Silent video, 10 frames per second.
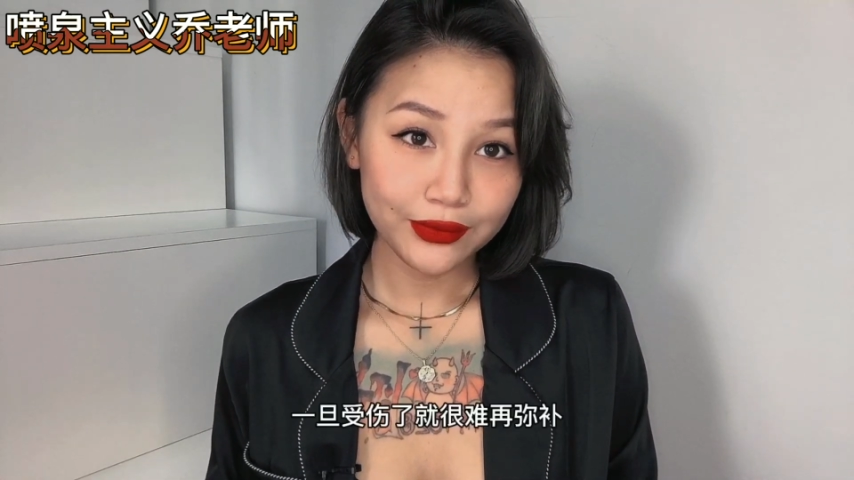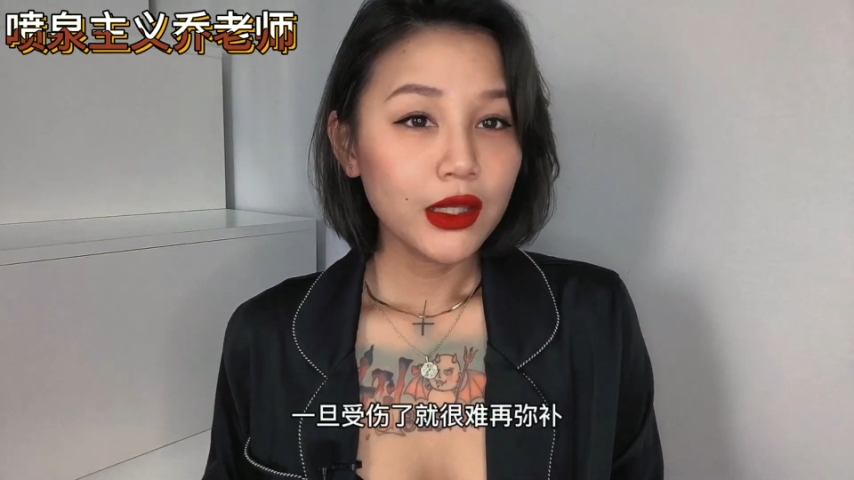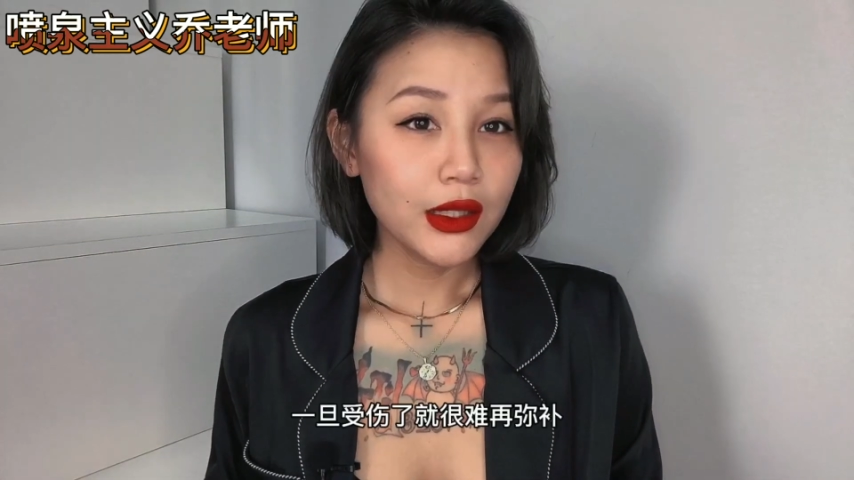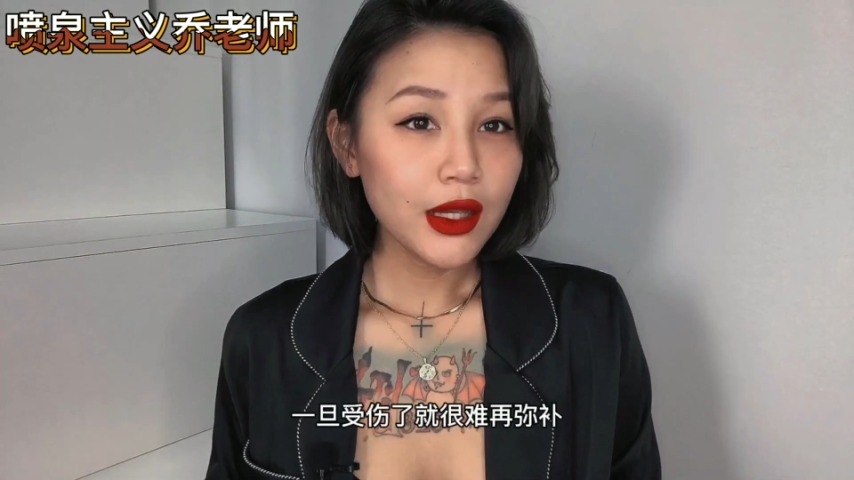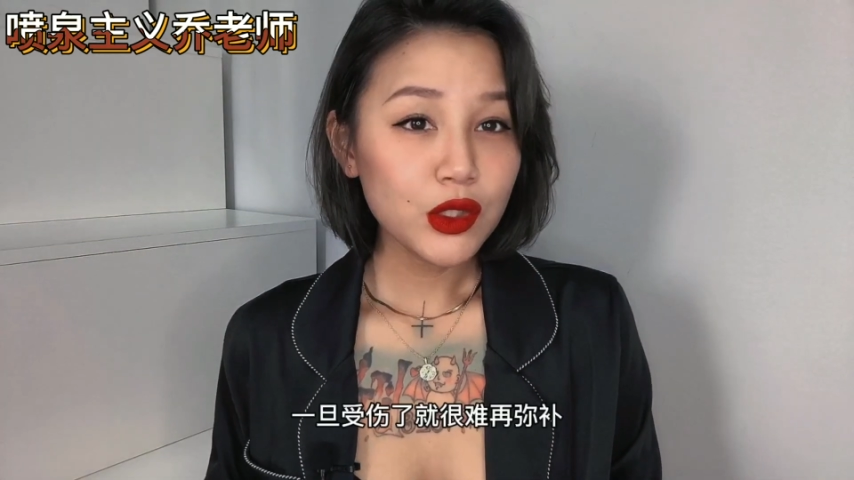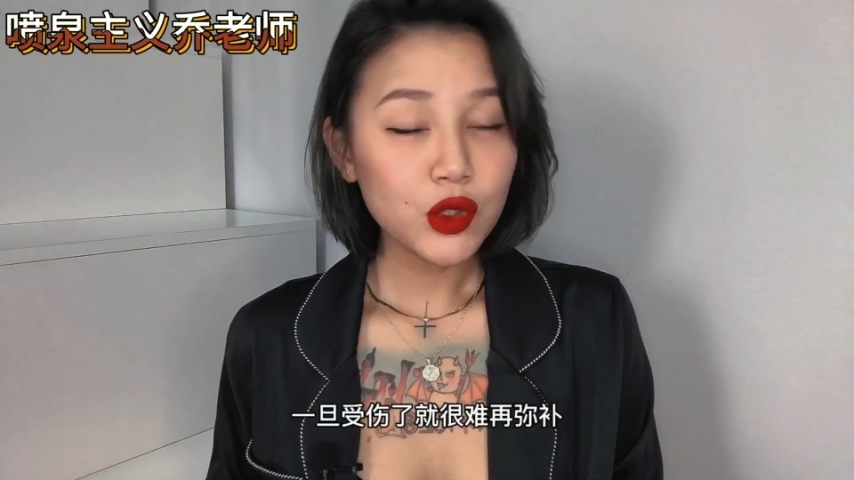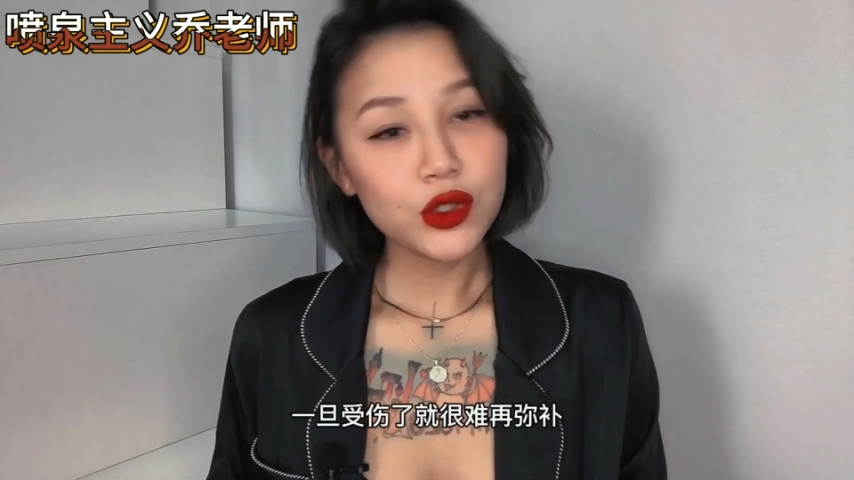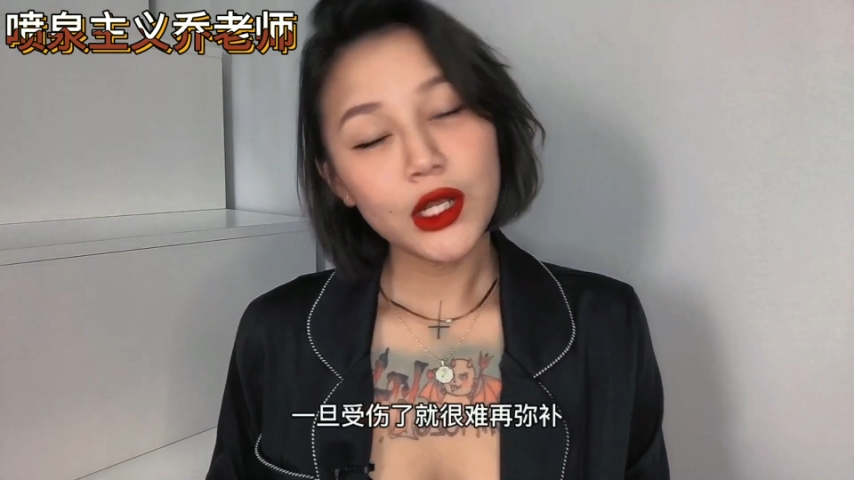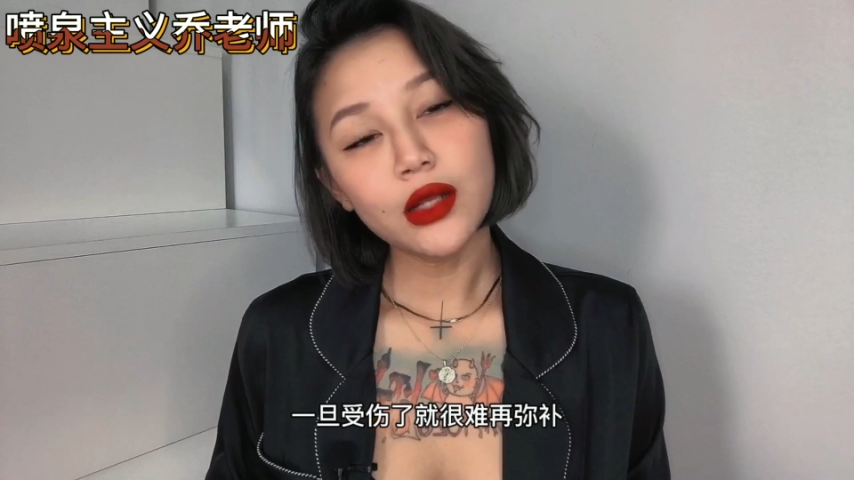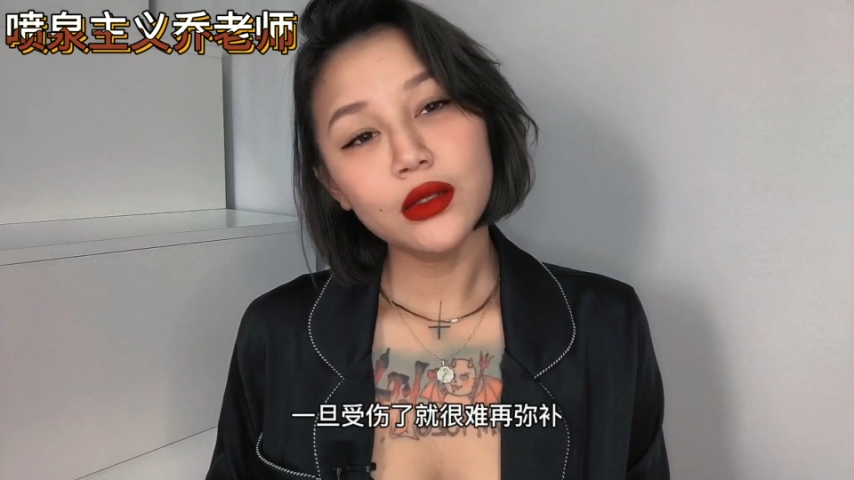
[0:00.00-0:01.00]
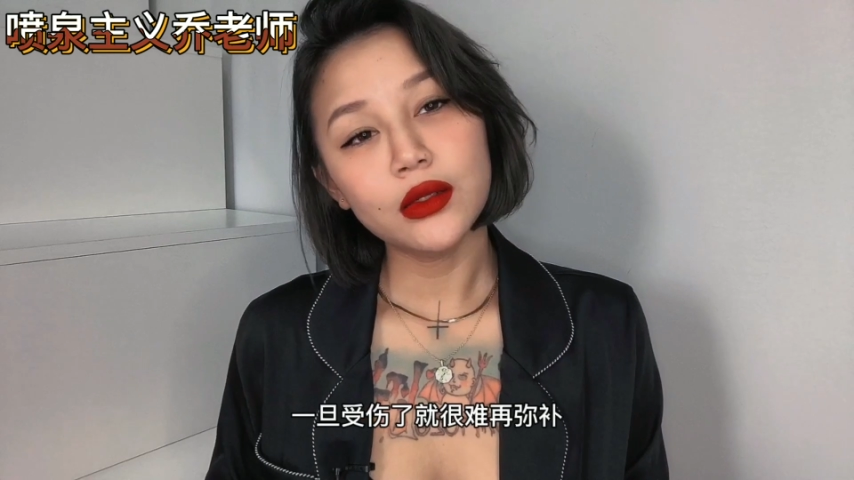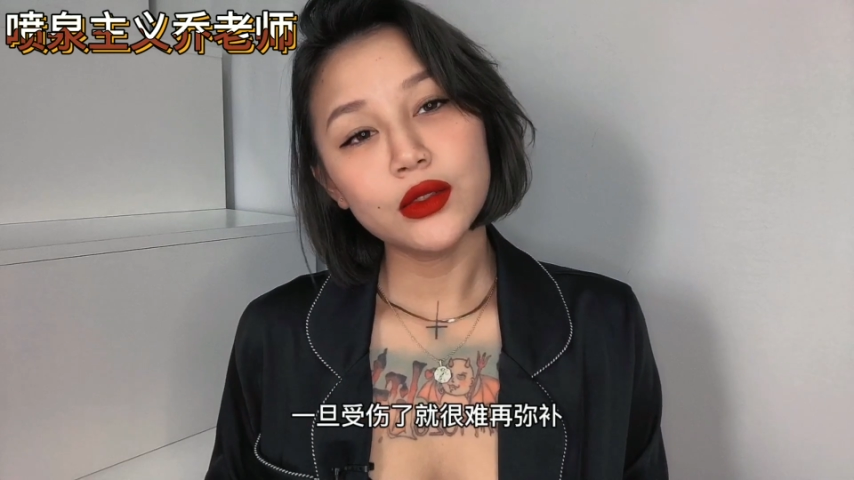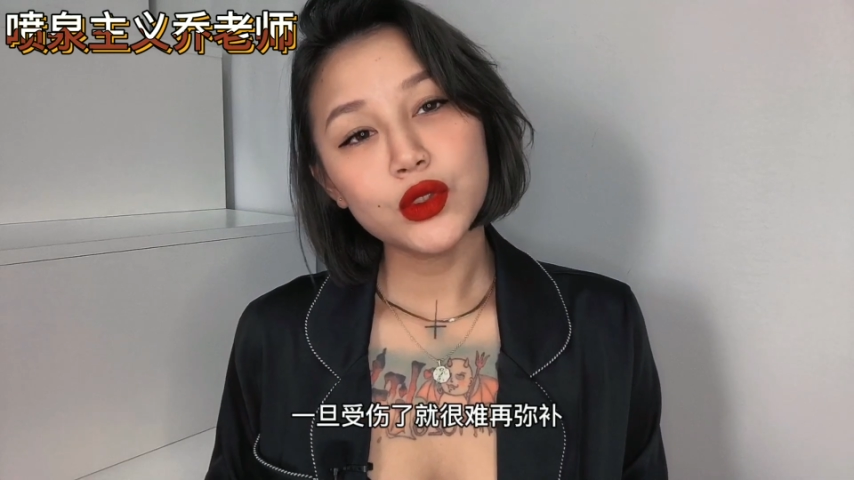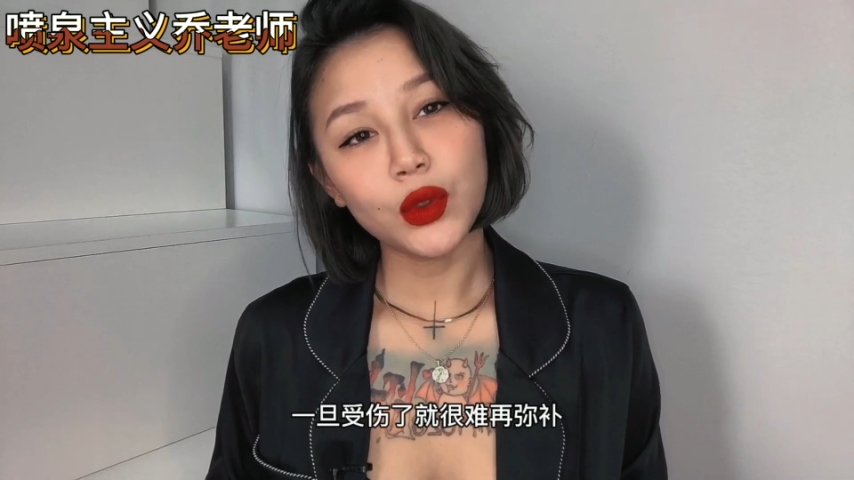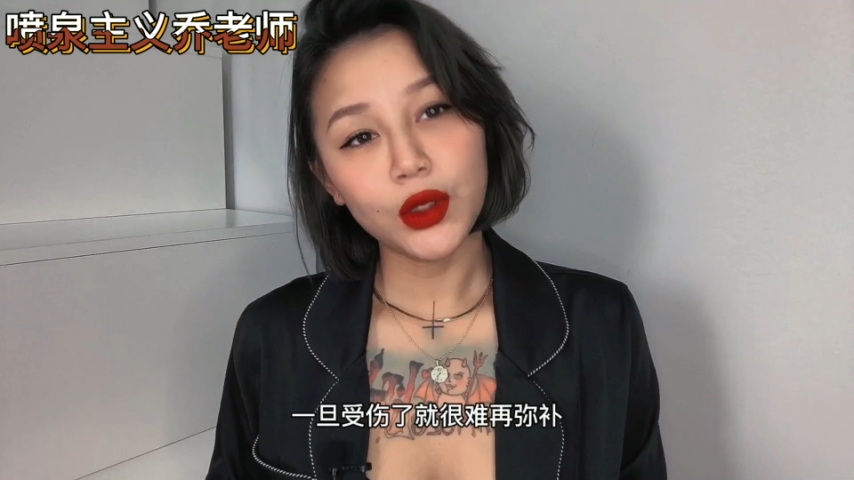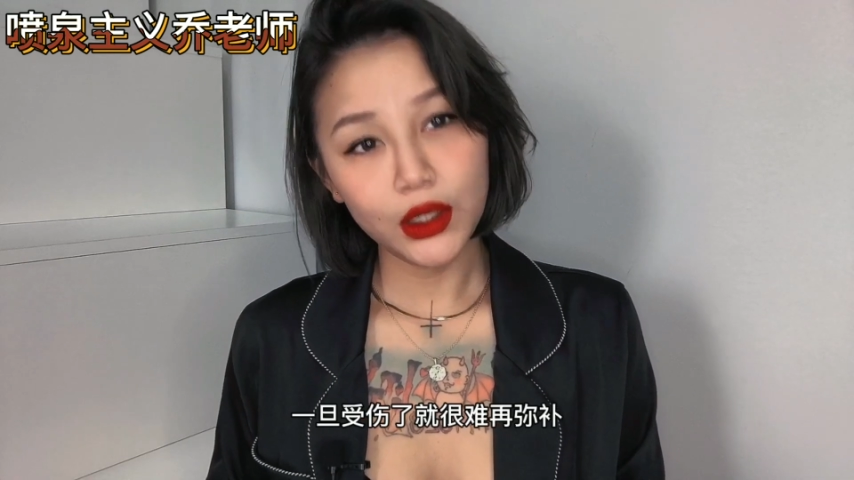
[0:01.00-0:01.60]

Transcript: 一旦受伤了，就